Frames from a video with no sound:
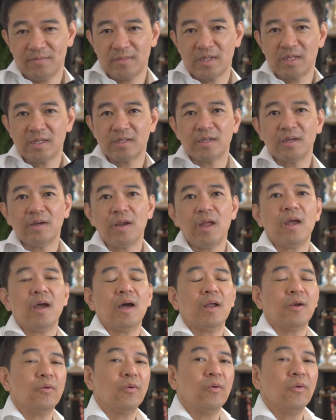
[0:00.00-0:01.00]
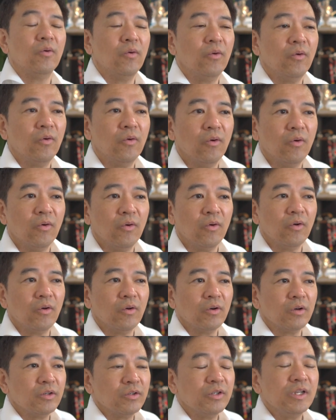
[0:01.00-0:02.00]
だからね、
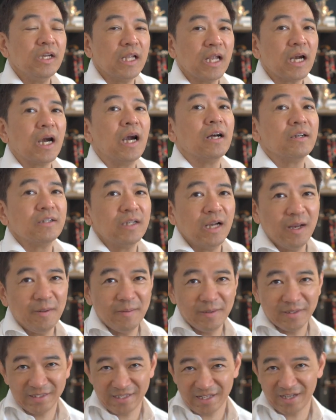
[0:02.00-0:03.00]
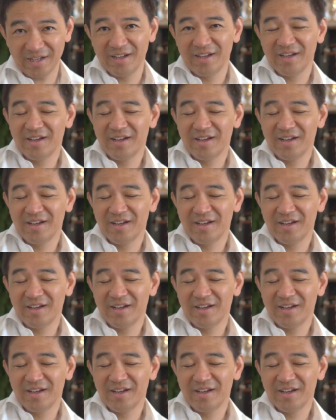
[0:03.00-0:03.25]
苦にならなくなりました。